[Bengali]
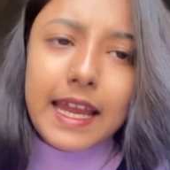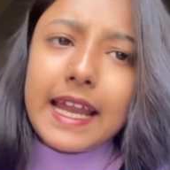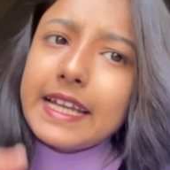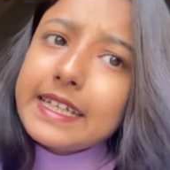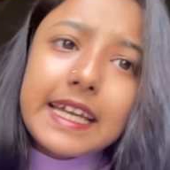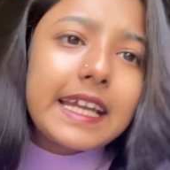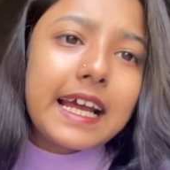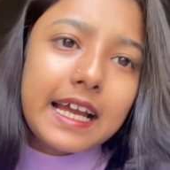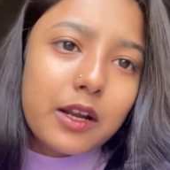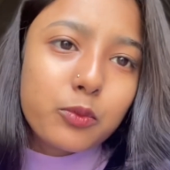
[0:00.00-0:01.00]
এটা এর
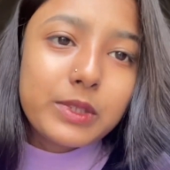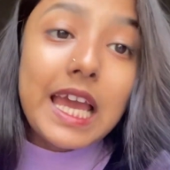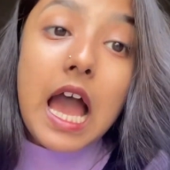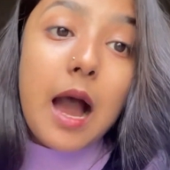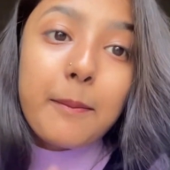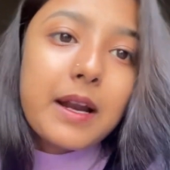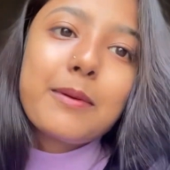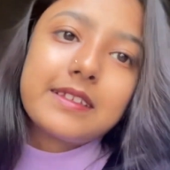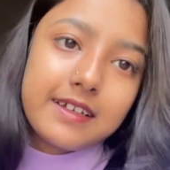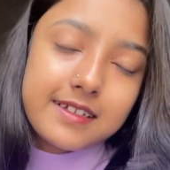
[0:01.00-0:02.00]
আগের অবধি আমার
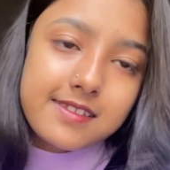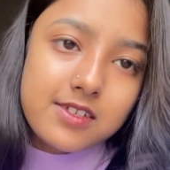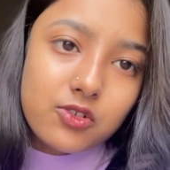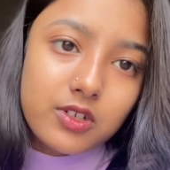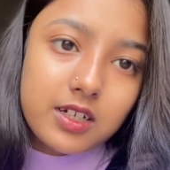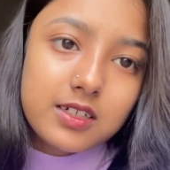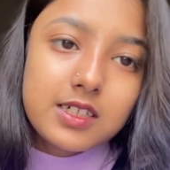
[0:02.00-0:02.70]
মাথায় আসছিল না